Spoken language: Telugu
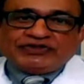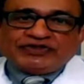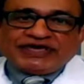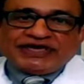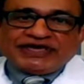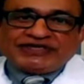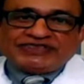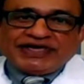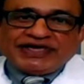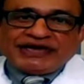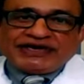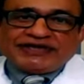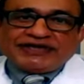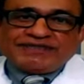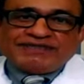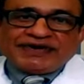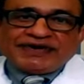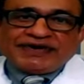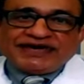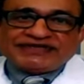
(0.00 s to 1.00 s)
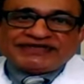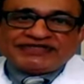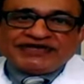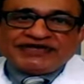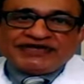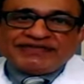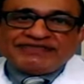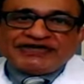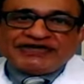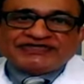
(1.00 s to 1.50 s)
అందుకే దానికి బ్లడ్
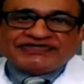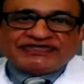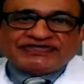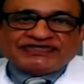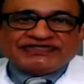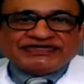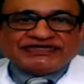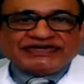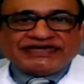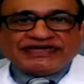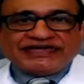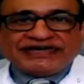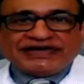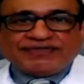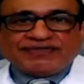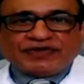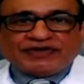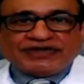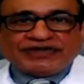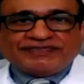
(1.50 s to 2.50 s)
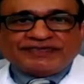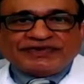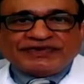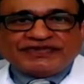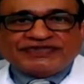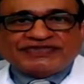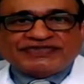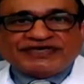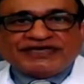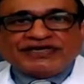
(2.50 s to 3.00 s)
థిన్నింగ్ మెడిసిన్స్ ఎర్లీగా మొదలు
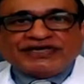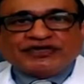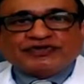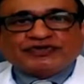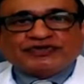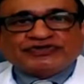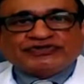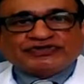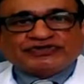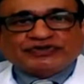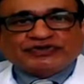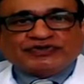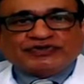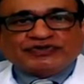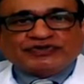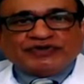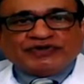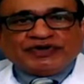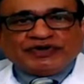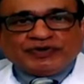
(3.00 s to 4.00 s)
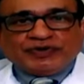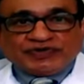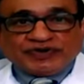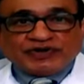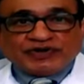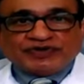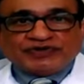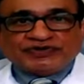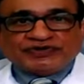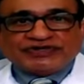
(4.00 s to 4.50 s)
పెడితే కొంచెం
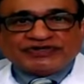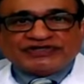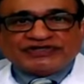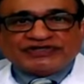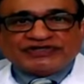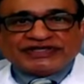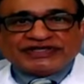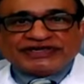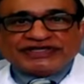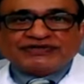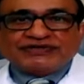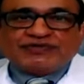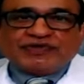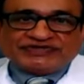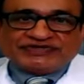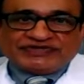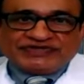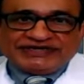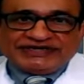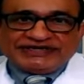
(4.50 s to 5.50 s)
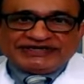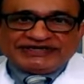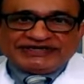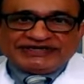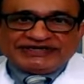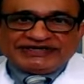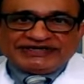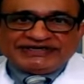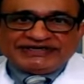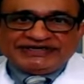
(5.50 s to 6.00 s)
ఉపయోగం ఉంటుంది అనేది ఒక థీరీ
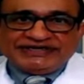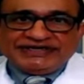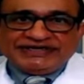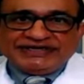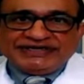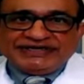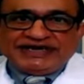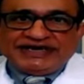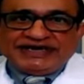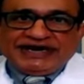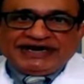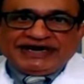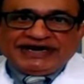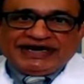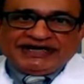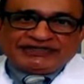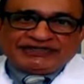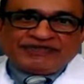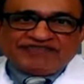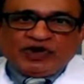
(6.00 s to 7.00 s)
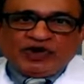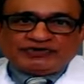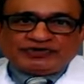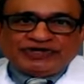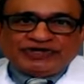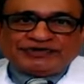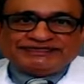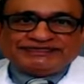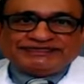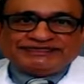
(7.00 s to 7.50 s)
అది కూడా మేము ఫాలో
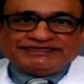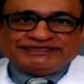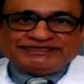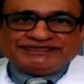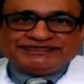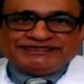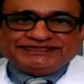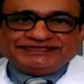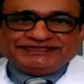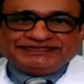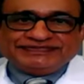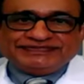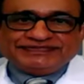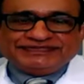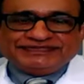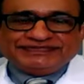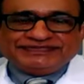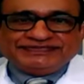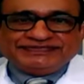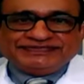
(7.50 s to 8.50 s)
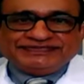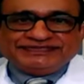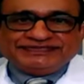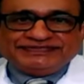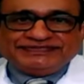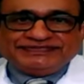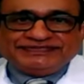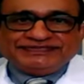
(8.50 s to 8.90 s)
అవుతున్నాం మీరు